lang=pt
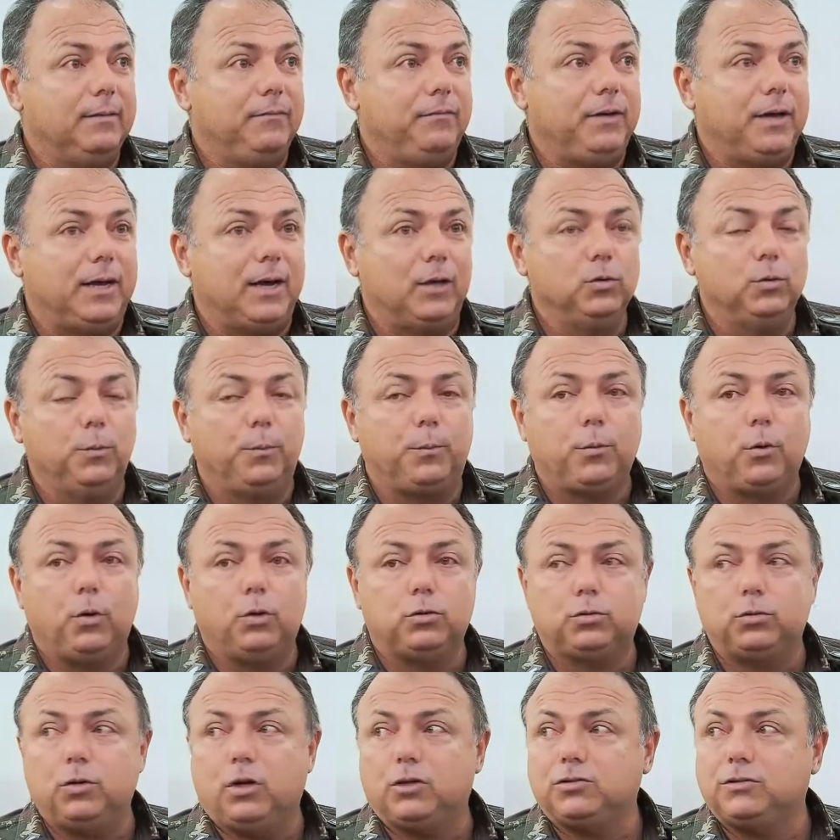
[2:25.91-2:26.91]
Ficando
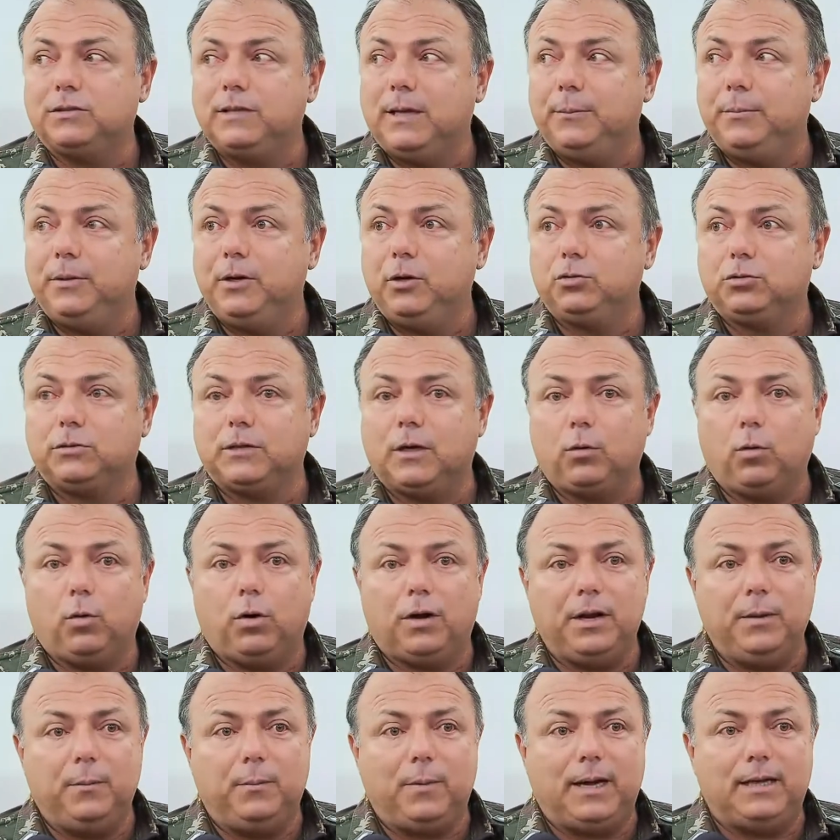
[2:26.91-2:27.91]
prontos nossos abrigos
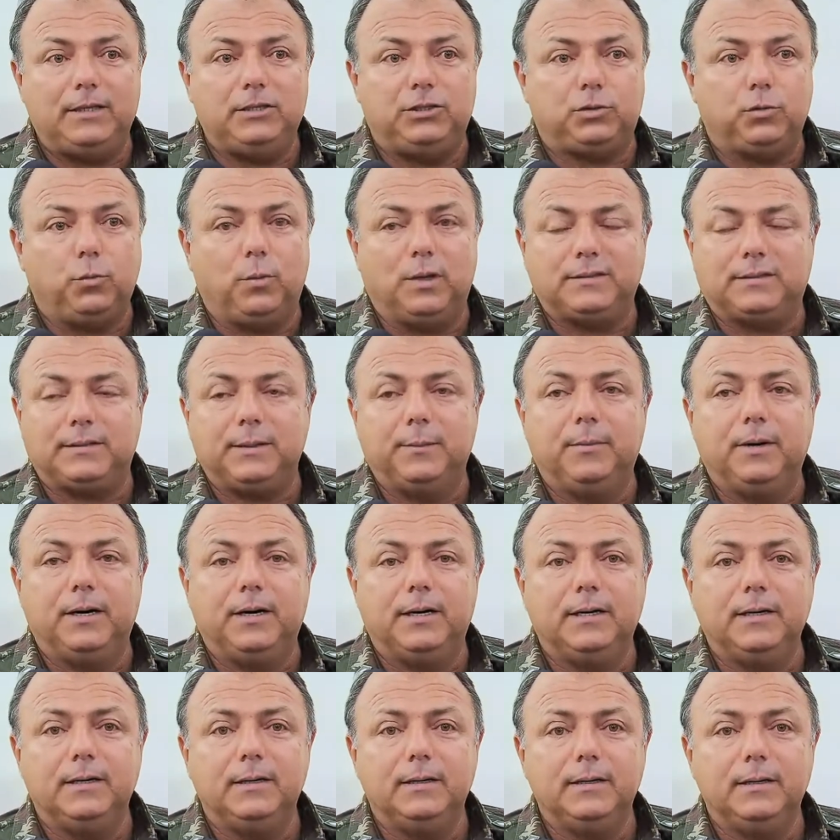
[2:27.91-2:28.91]
agora em mais uma
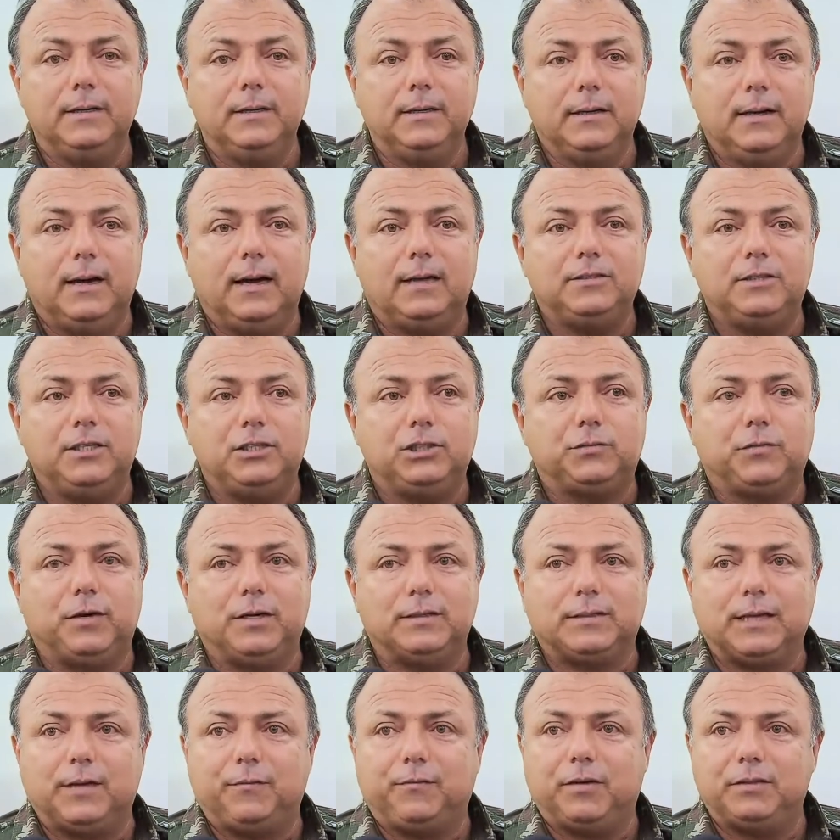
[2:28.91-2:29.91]
semana, a gente
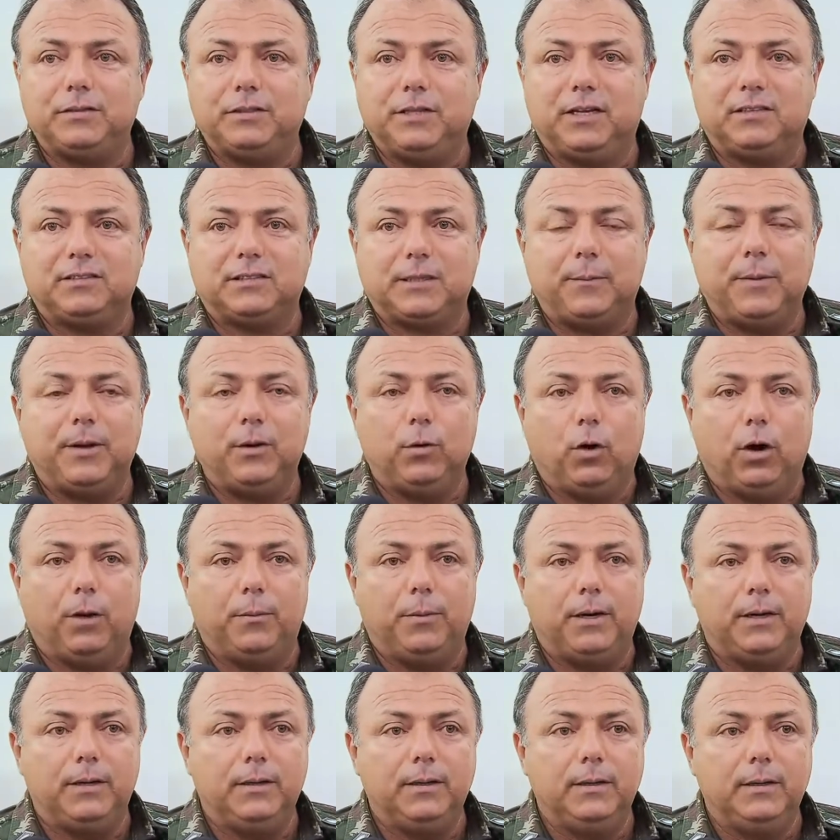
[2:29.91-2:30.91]
vai estar fazendo essa
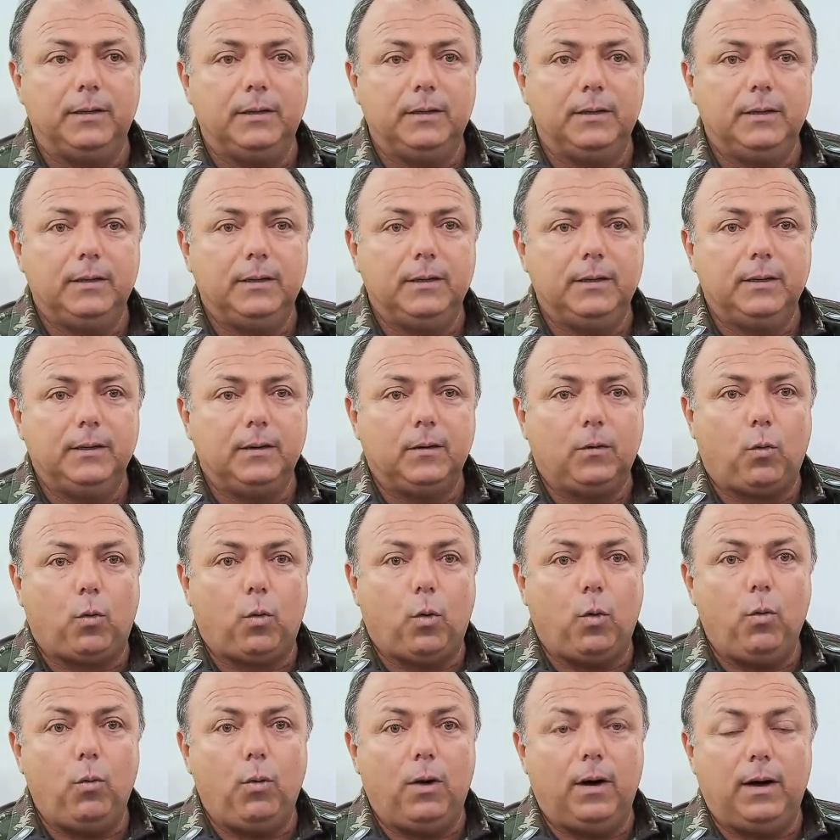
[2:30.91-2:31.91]
manobra
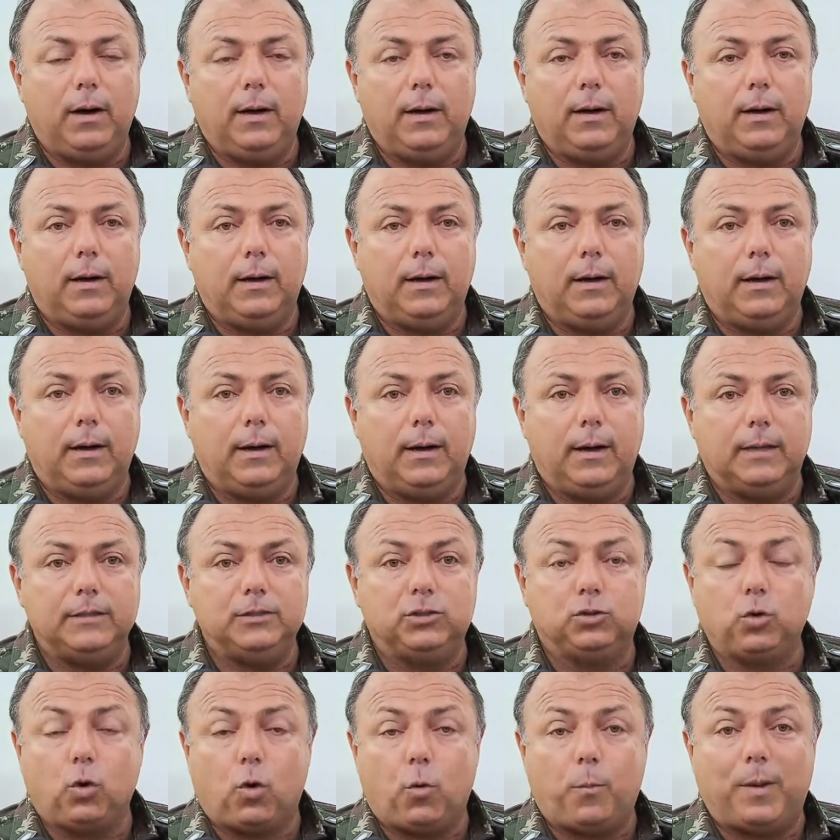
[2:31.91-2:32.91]
com a, a
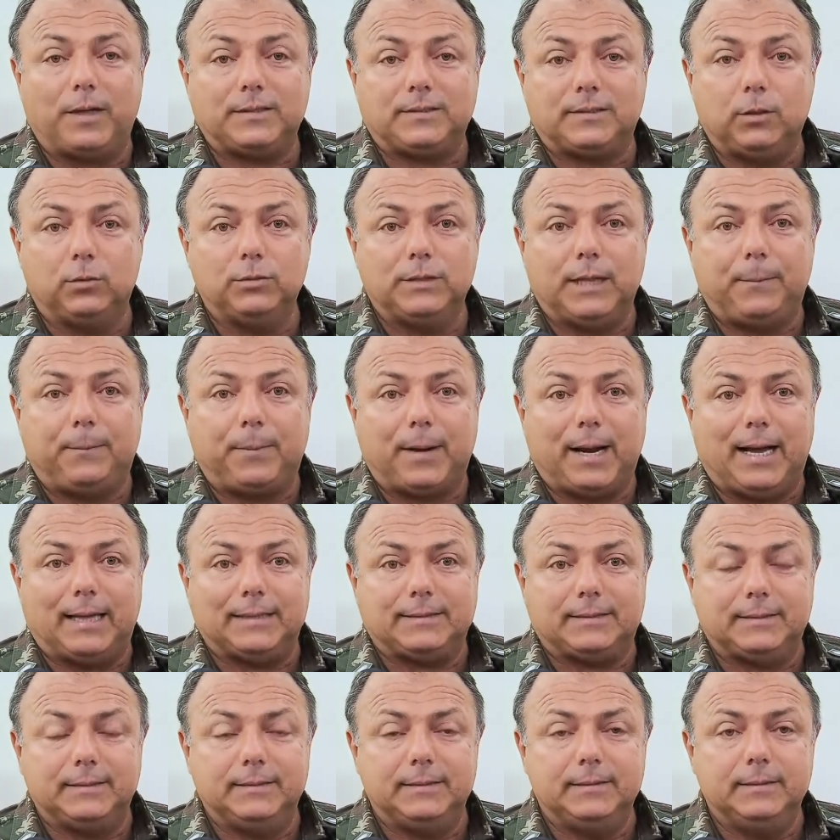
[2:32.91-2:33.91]
desocupação da
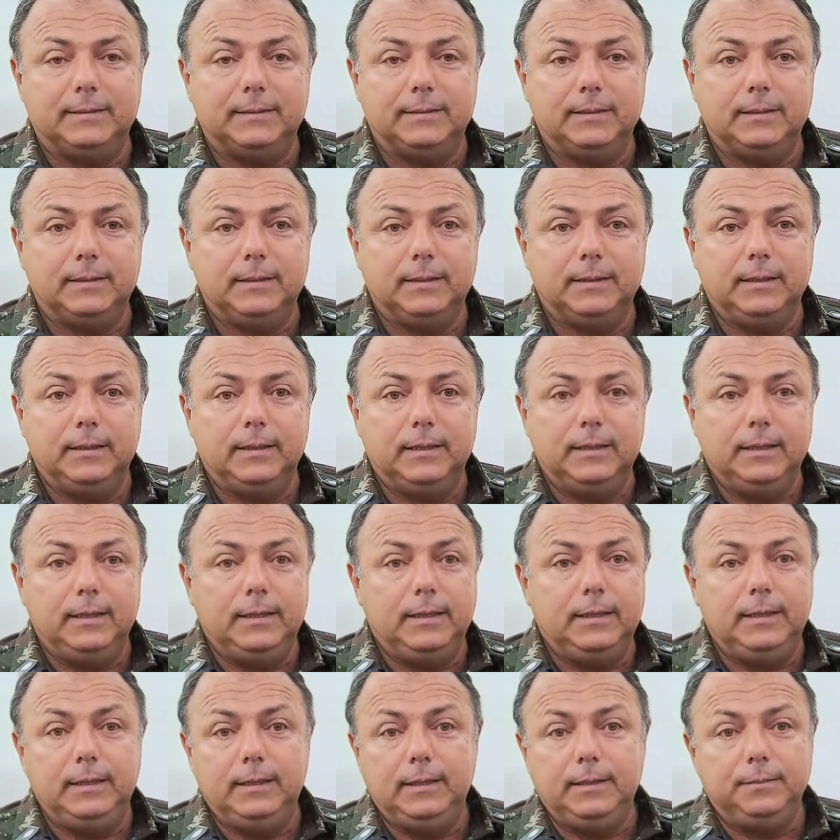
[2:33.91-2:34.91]
praça
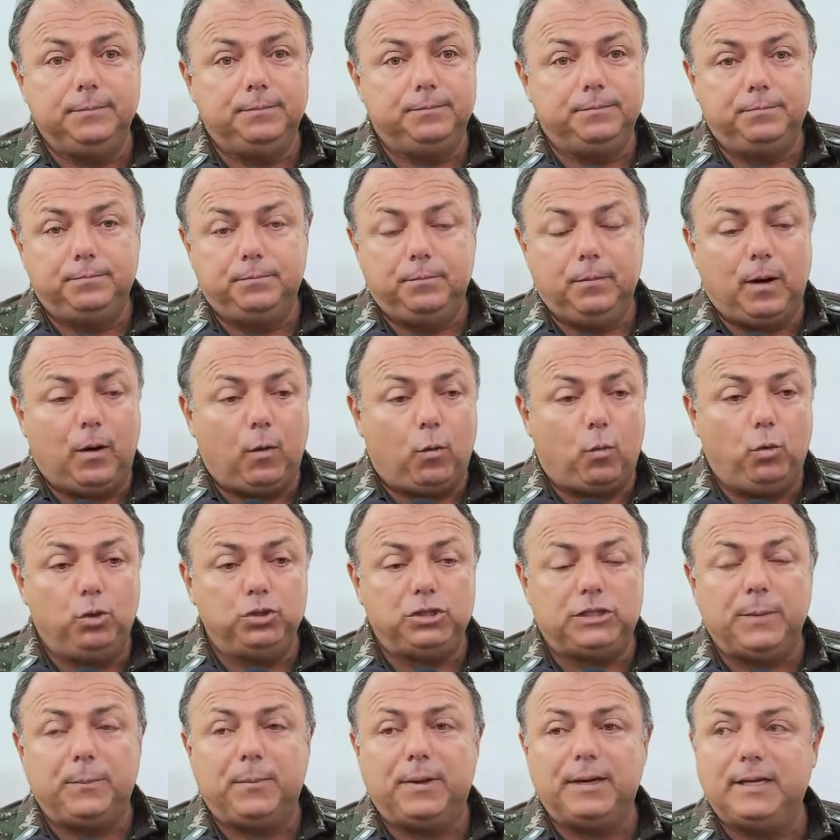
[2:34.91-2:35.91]
e
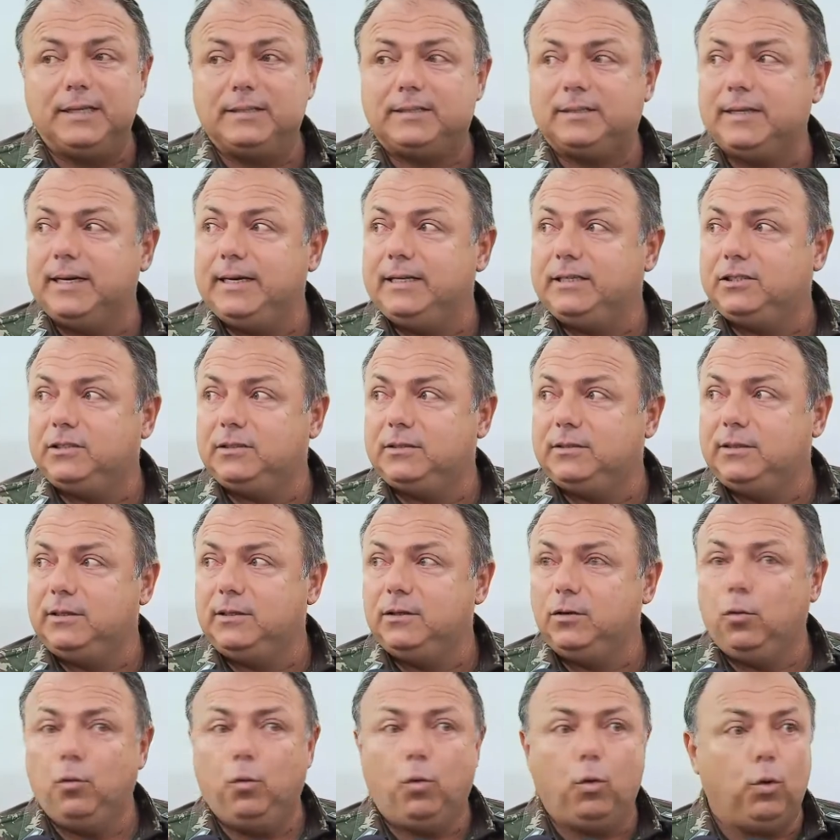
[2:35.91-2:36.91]
alguns remanescentes
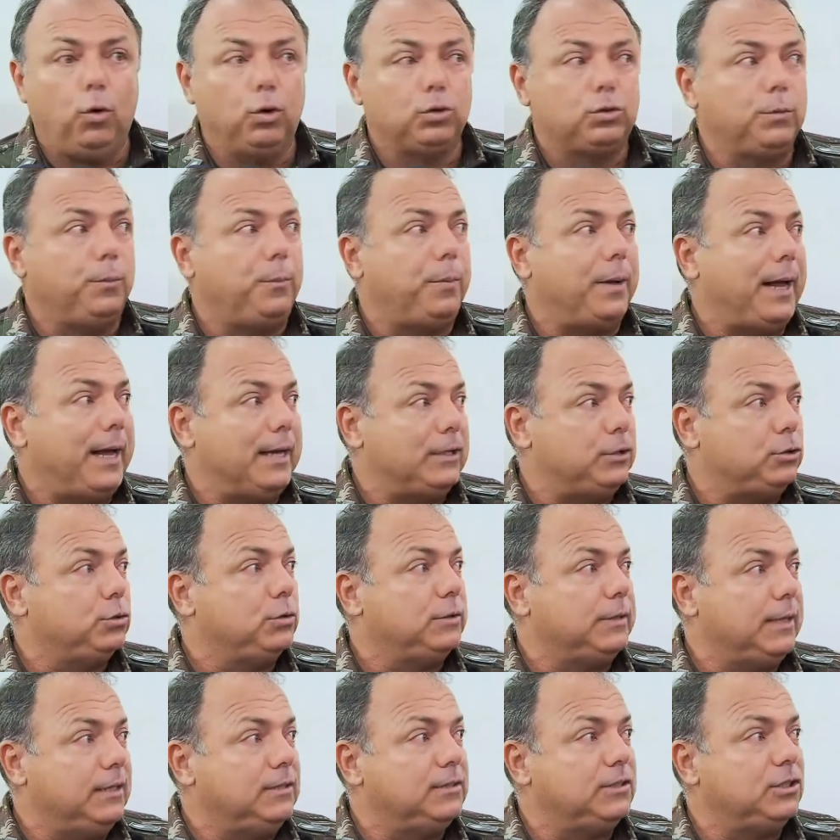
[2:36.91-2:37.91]
em um ou outro
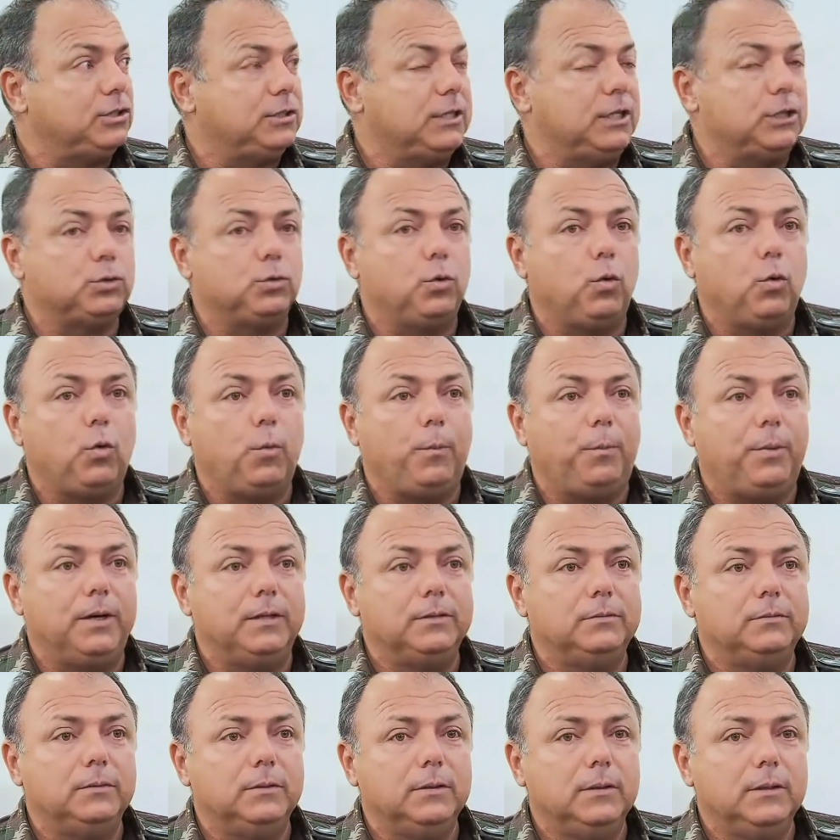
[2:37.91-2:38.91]
prédio que eles estejam
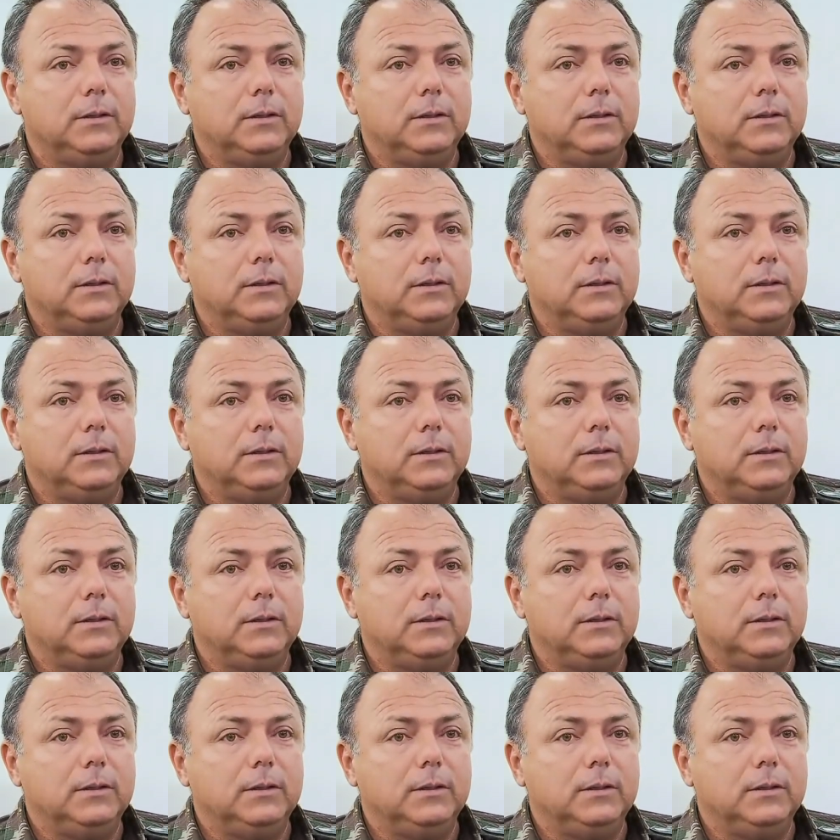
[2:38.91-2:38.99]
ocupando,